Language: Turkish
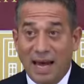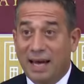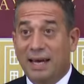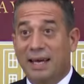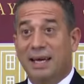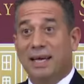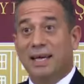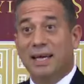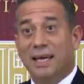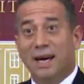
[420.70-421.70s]
Ve
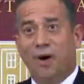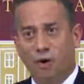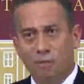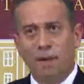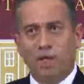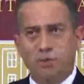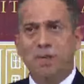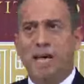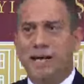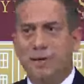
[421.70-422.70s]

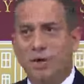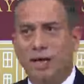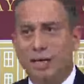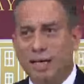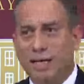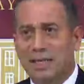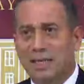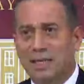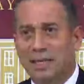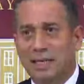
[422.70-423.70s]
15 milyar
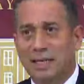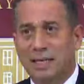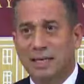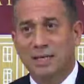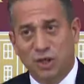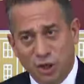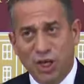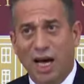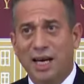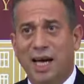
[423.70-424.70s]
dolarlık
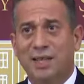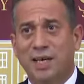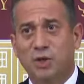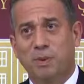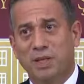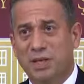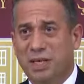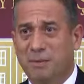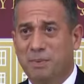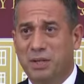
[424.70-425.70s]
ticari
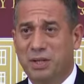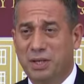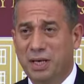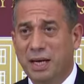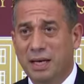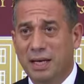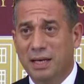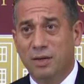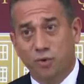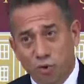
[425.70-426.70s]
anlaşmaların yapıldığını,
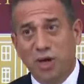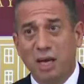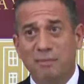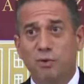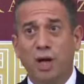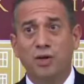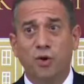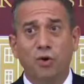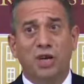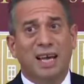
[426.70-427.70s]
Türkiye'nin
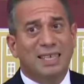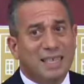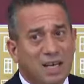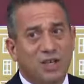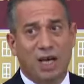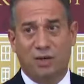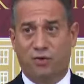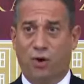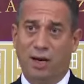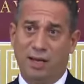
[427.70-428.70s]
bundan çok şey
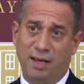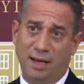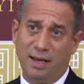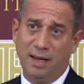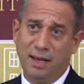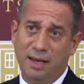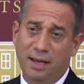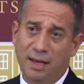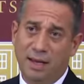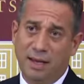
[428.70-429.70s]
kazanacağını söyledi.
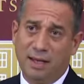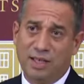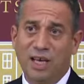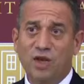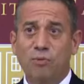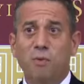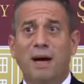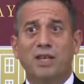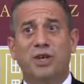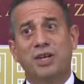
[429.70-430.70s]
Sayın
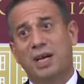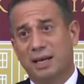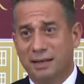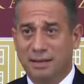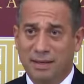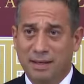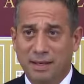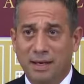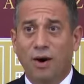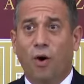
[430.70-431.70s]
Cumhurbaşkanı,
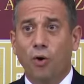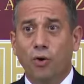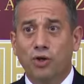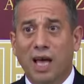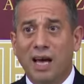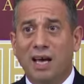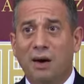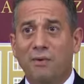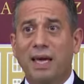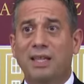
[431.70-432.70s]
o gün sen
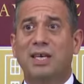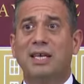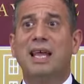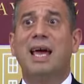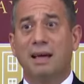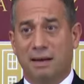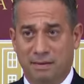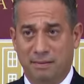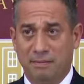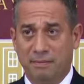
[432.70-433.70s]
kavga ettiğinde
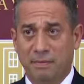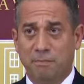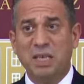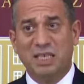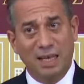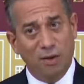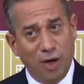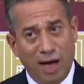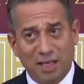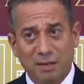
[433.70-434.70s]
biz
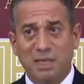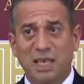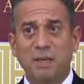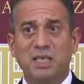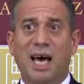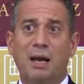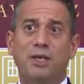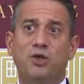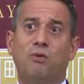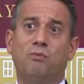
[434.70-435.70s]
seni uyardığımızda biz
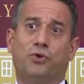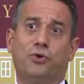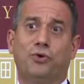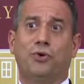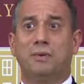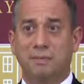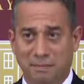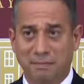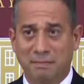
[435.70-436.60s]
darbeci olmuştuk.